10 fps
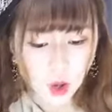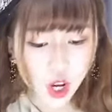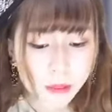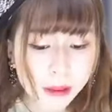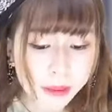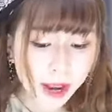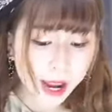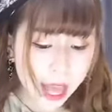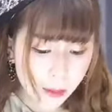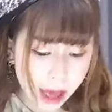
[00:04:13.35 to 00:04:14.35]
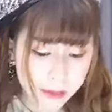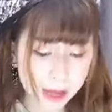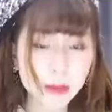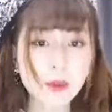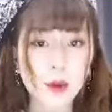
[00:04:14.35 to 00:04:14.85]
Rồi Bình Minh lấy
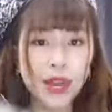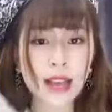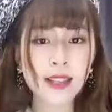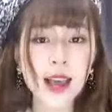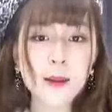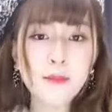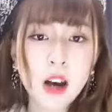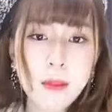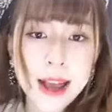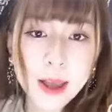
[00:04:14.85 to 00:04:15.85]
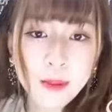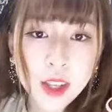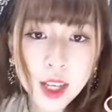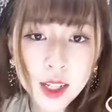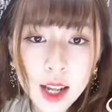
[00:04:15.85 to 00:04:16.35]
D370 màu da size
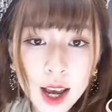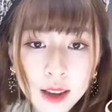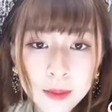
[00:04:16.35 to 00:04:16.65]
M309 nè